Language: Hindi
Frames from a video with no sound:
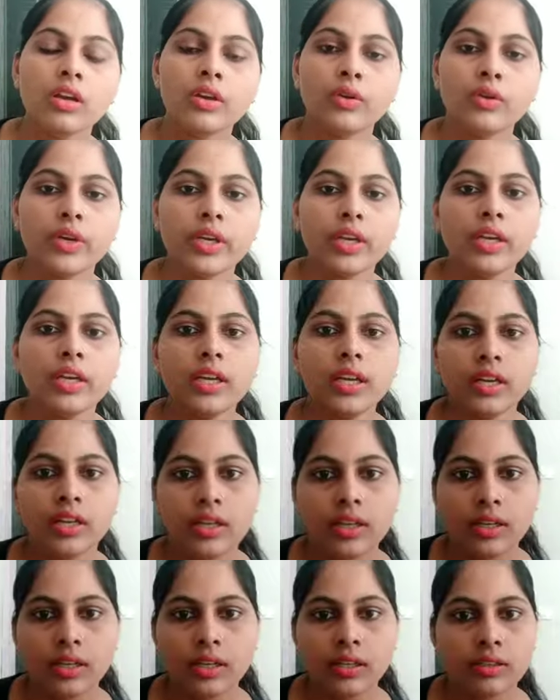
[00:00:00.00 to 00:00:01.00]

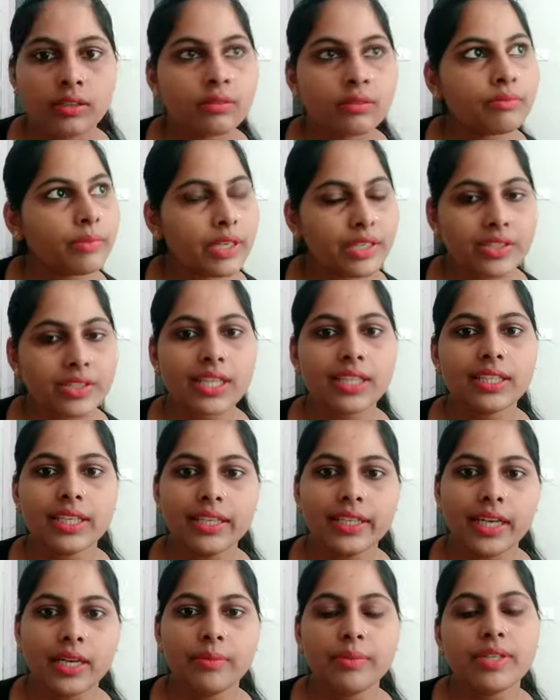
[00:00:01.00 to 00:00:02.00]
क्योंकि बरसात के
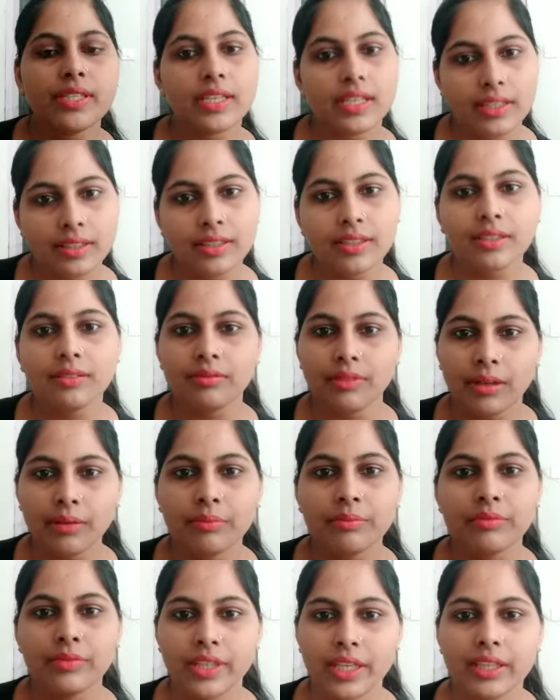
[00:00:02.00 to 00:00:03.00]
टाइम पे ज़्यादातर
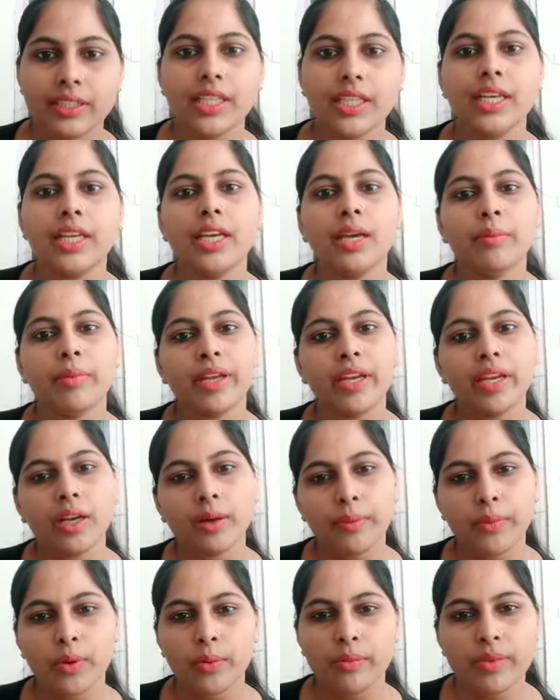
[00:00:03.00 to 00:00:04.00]
हम देखते हैं कि हमारे
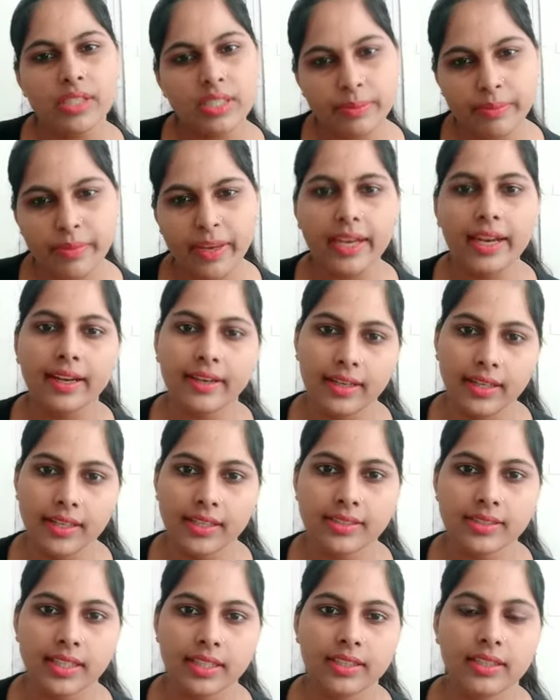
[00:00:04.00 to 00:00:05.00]
कपड़ों में स्मेल आने
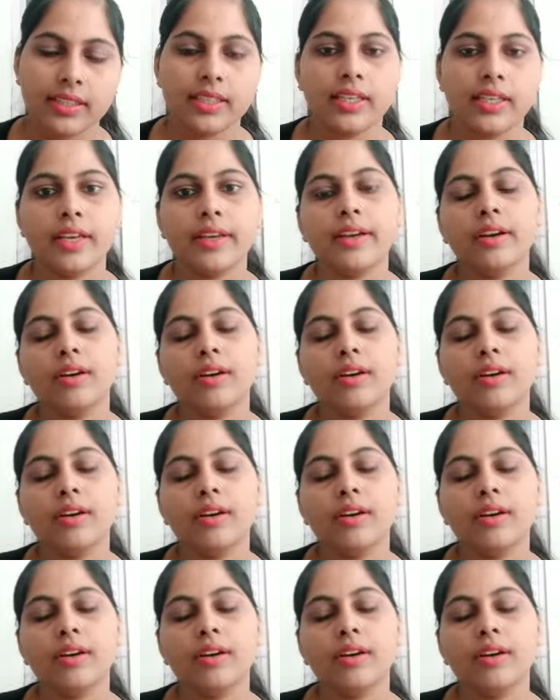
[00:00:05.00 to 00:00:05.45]
लग जाती है